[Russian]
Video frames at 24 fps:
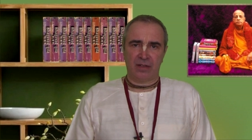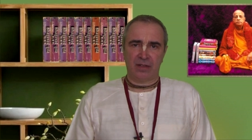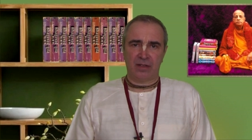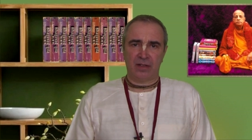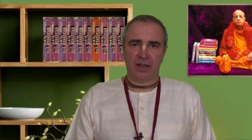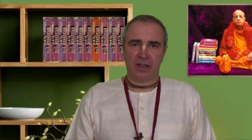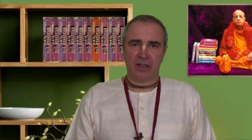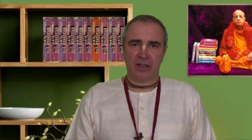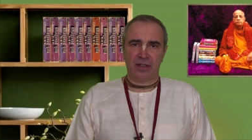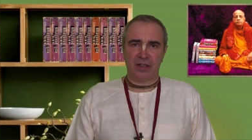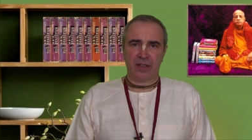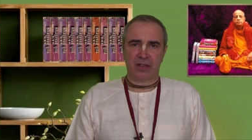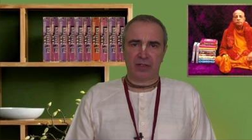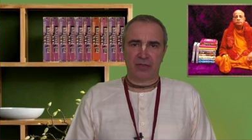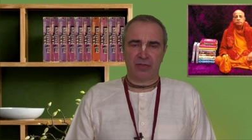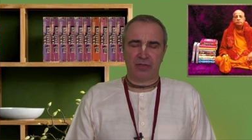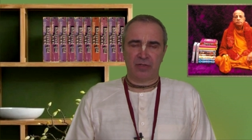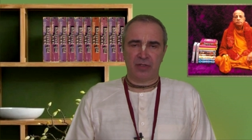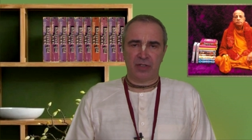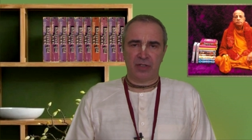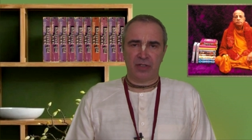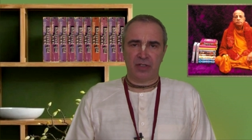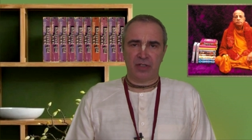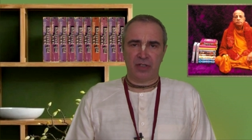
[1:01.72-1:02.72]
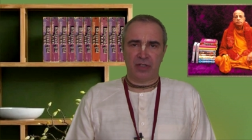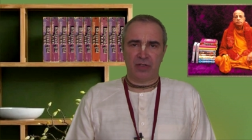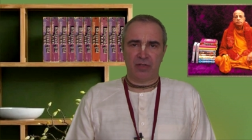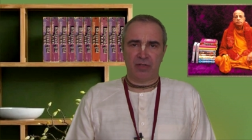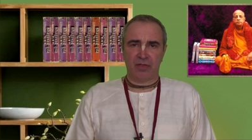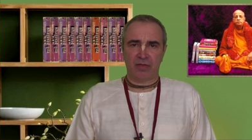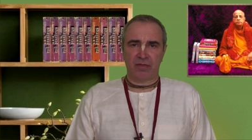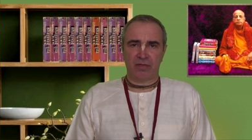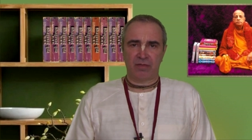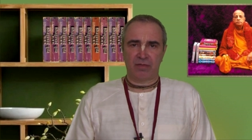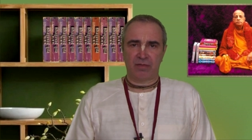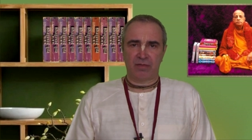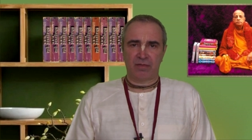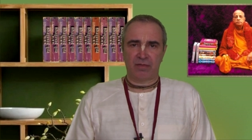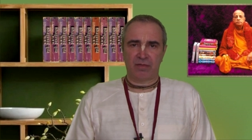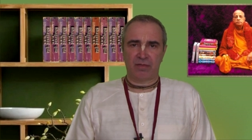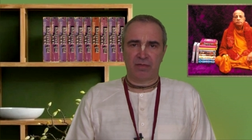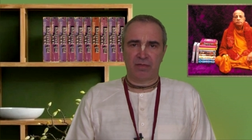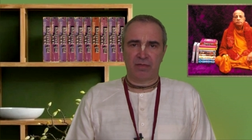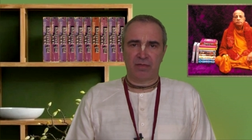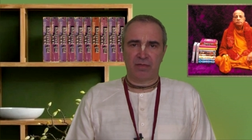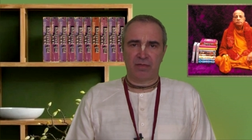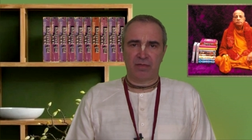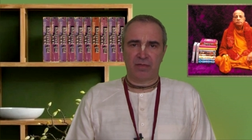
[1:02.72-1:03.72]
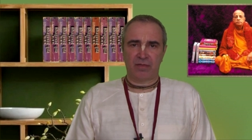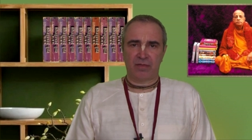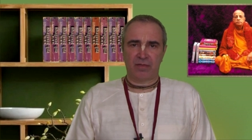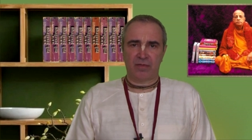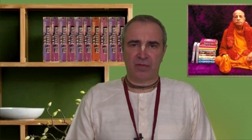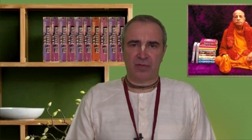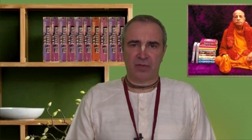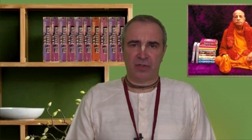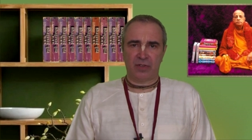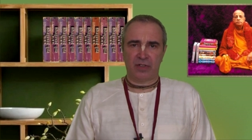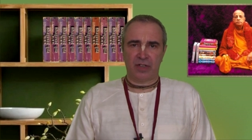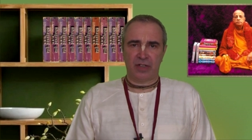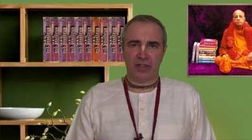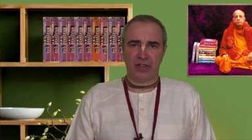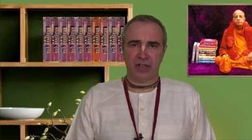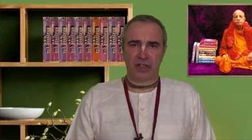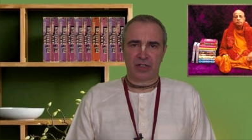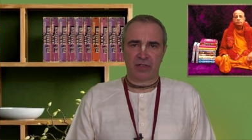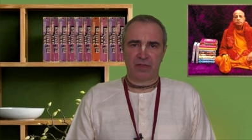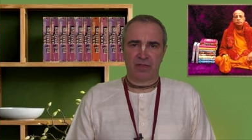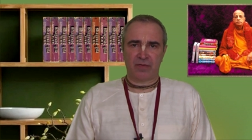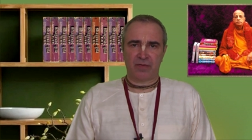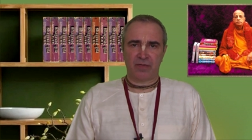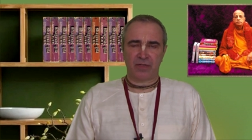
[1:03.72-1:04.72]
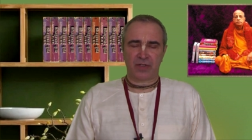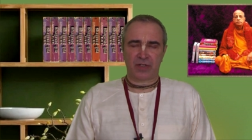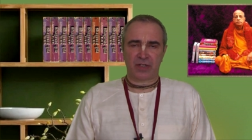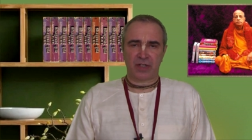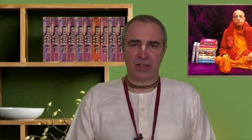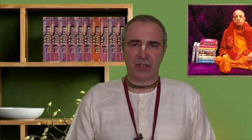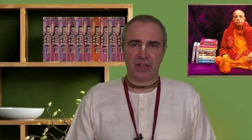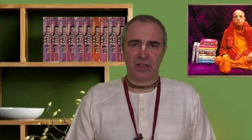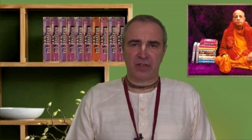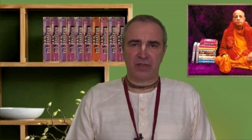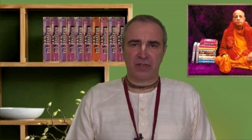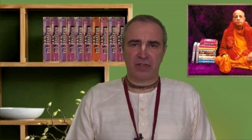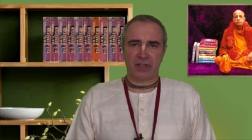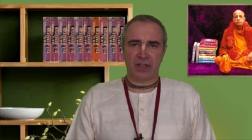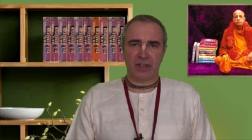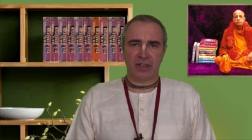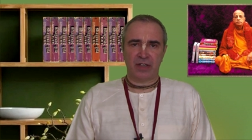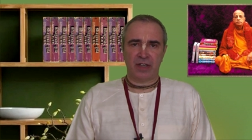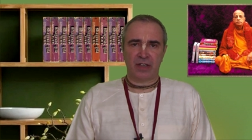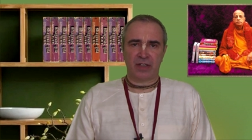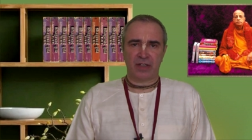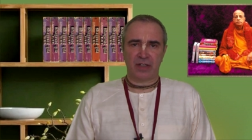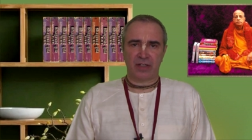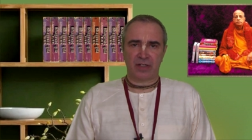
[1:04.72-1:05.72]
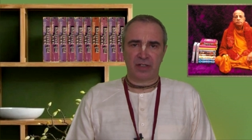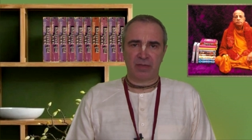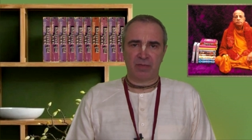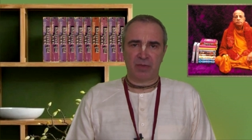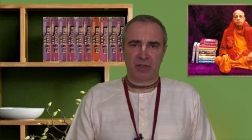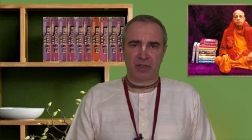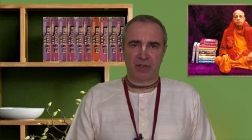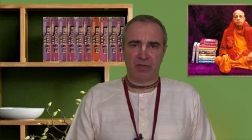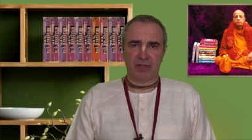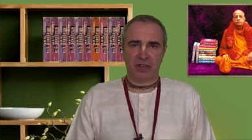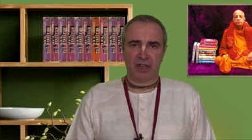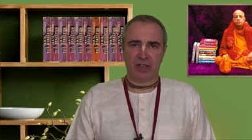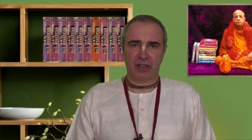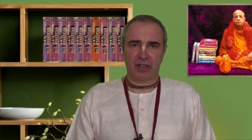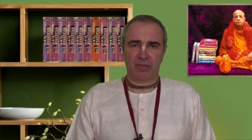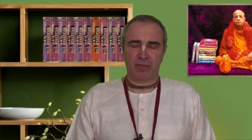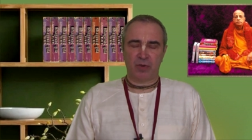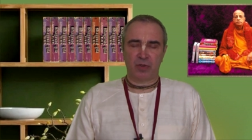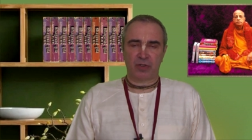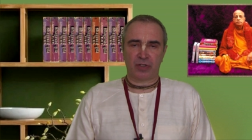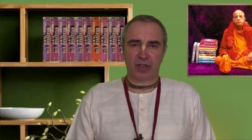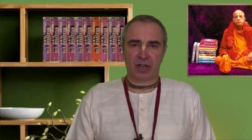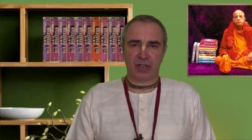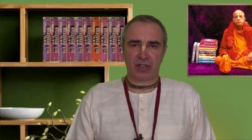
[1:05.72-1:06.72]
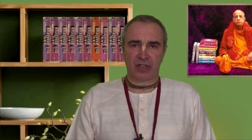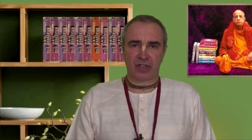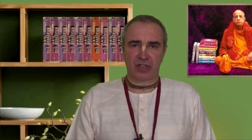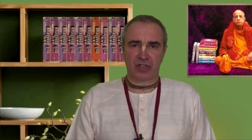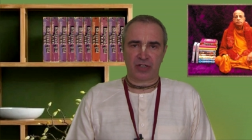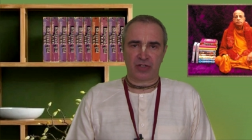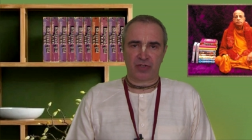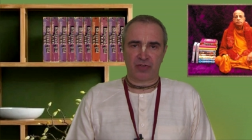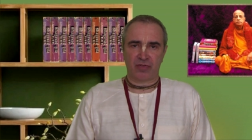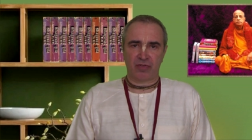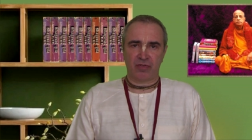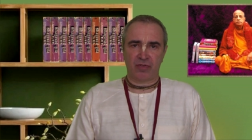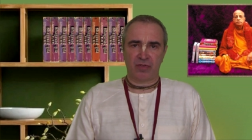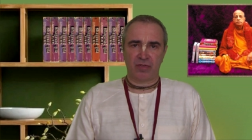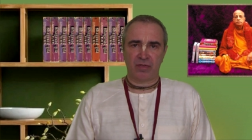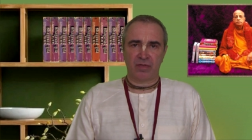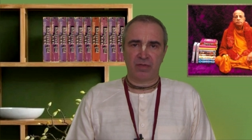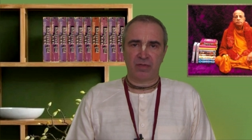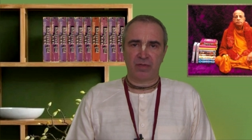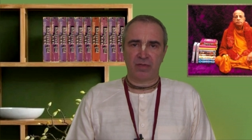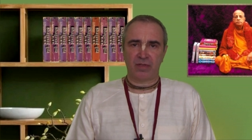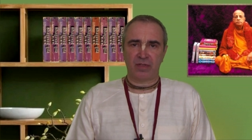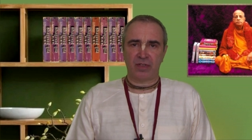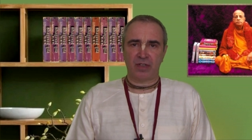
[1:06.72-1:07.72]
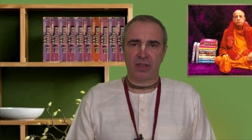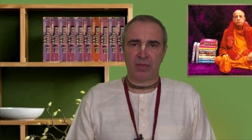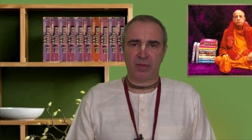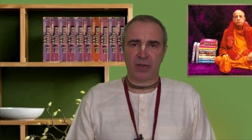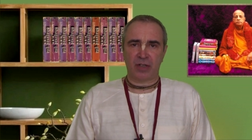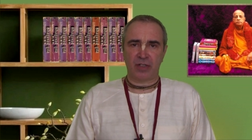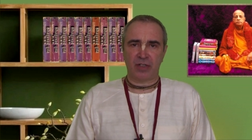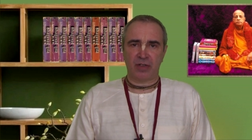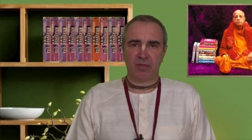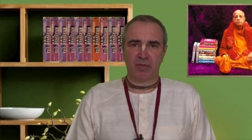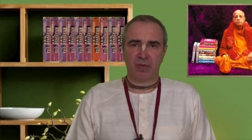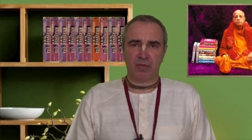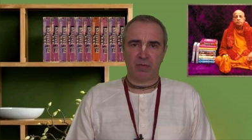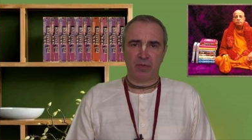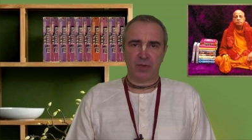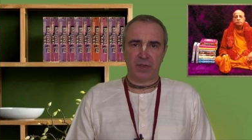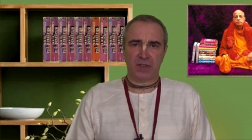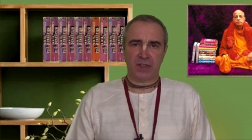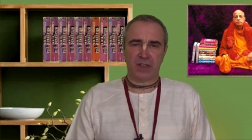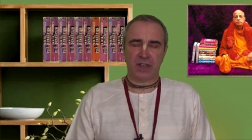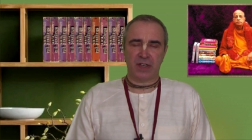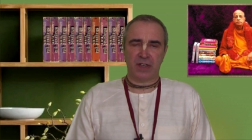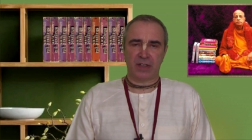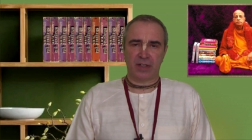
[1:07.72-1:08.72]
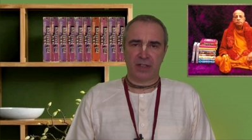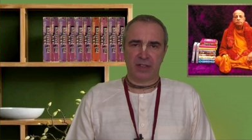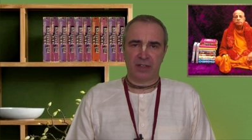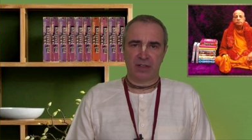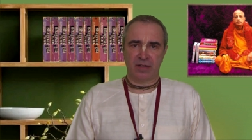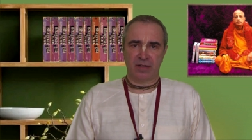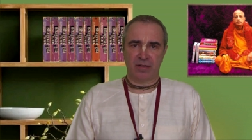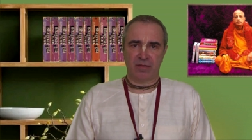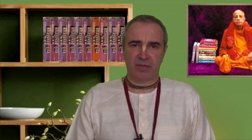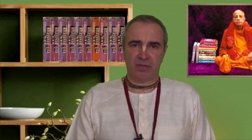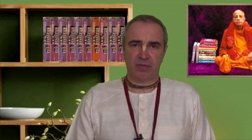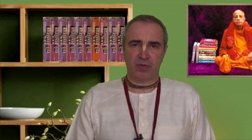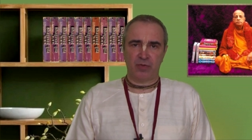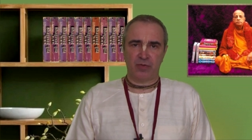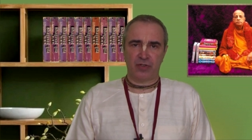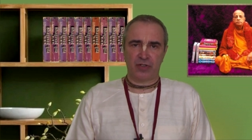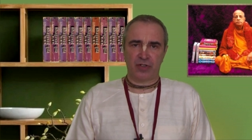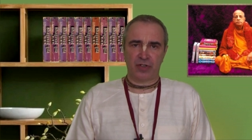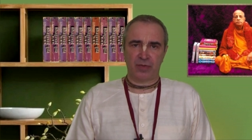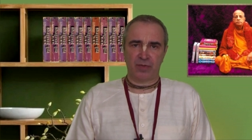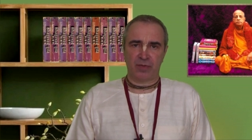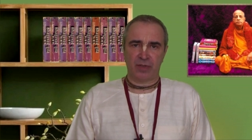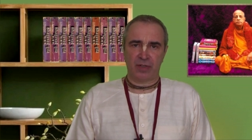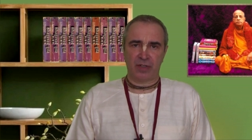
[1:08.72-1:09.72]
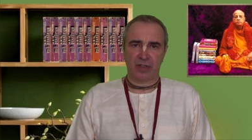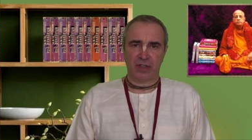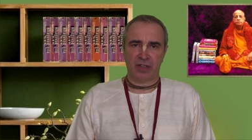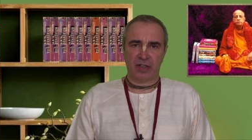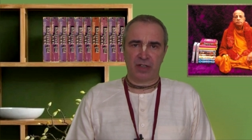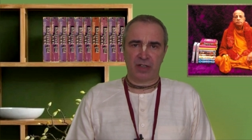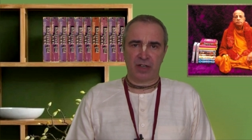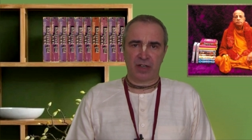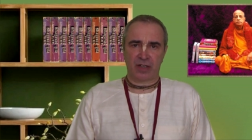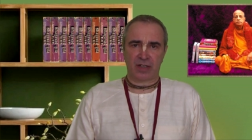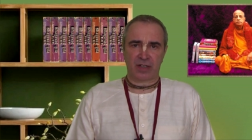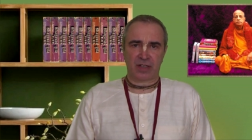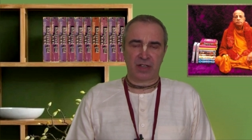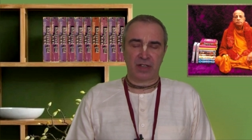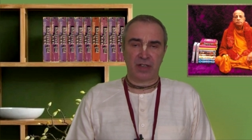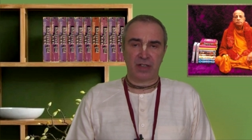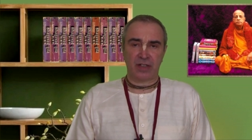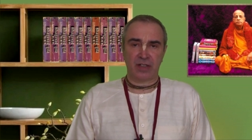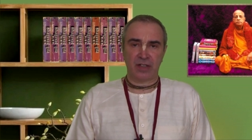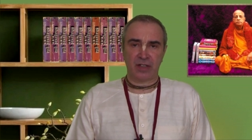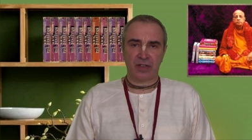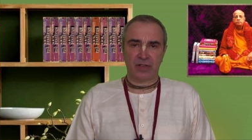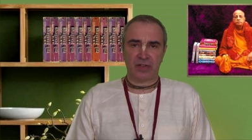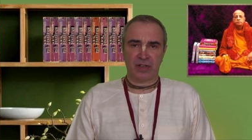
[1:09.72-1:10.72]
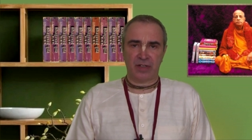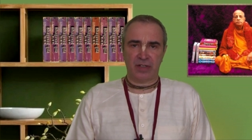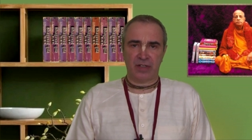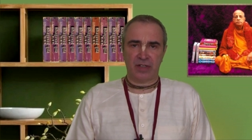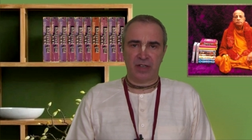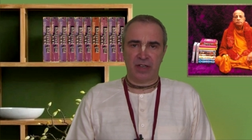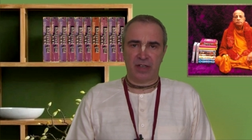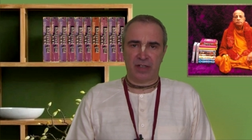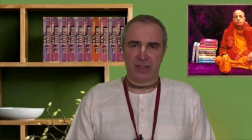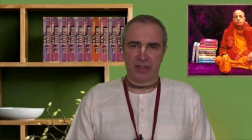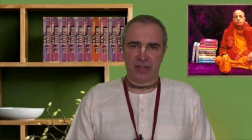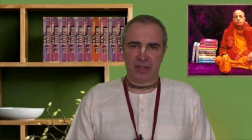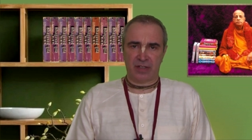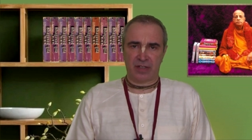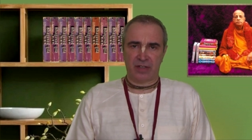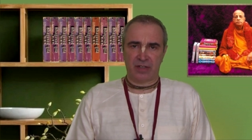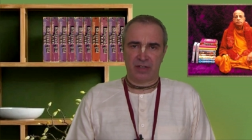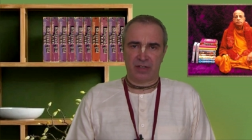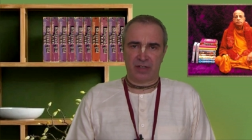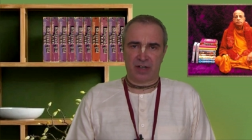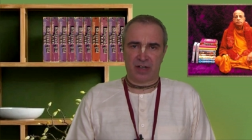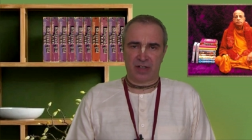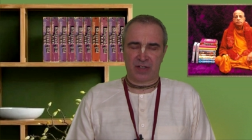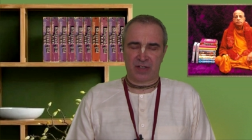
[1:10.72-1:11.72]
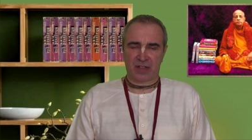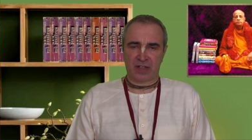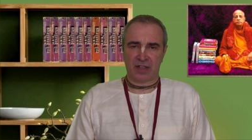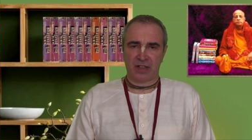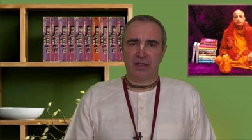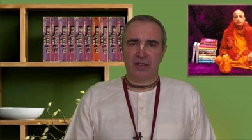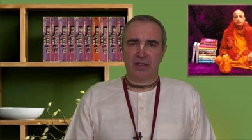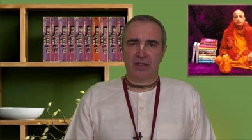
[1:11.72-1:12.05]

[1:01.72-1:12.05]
дать некоторую идею вот, дальнейшего функционирования деятельности Бактивиданта Буктраста, что необходимо будет сделать в будущем и как скорректировать деятельность траста.